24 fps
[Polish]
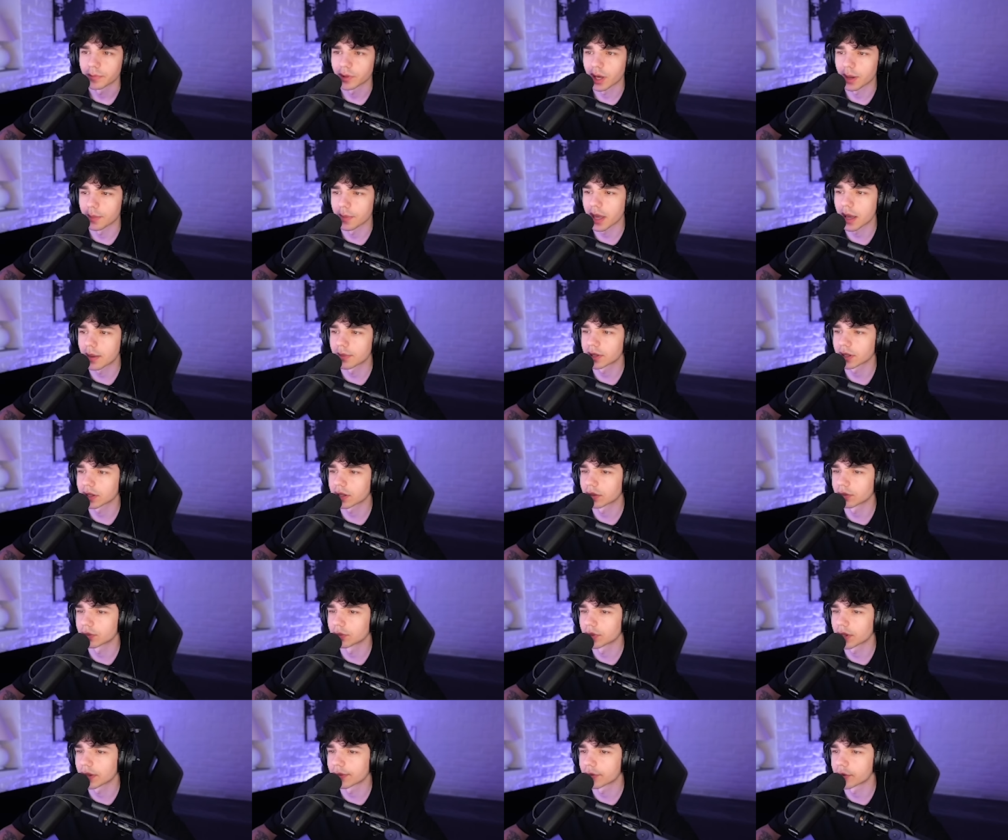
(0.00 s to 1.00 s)
to ja miałem takie
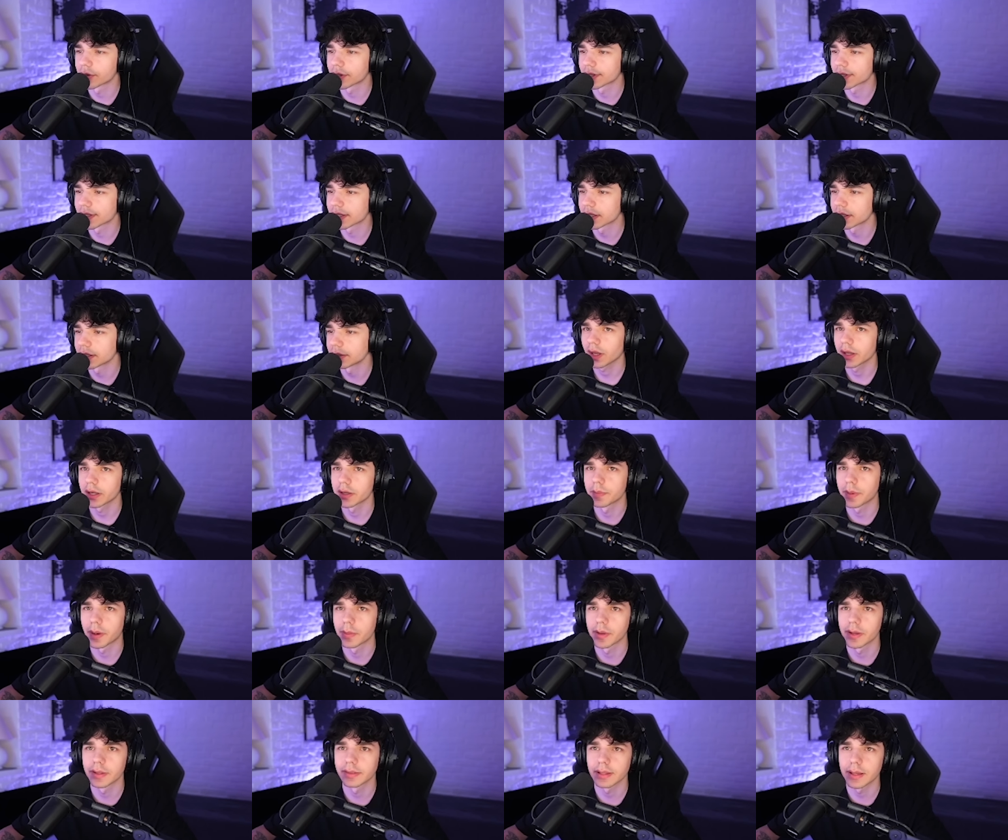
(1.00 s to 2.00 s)
długie włosy i
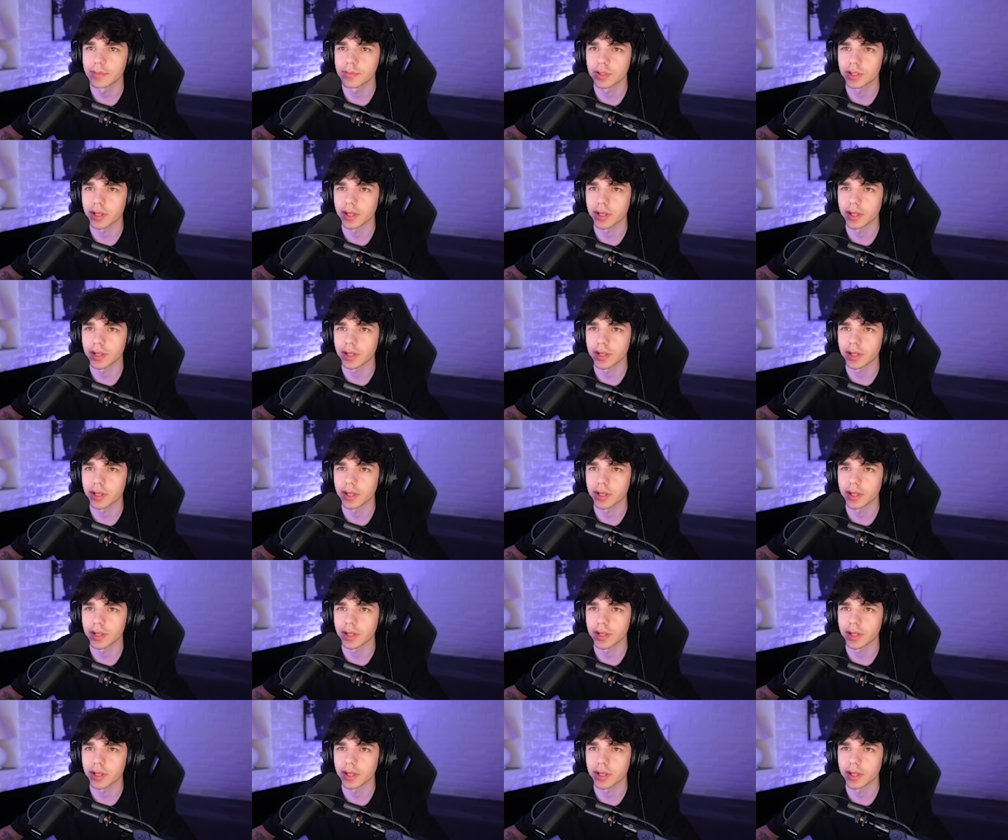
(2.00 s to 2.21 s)
pamiętam,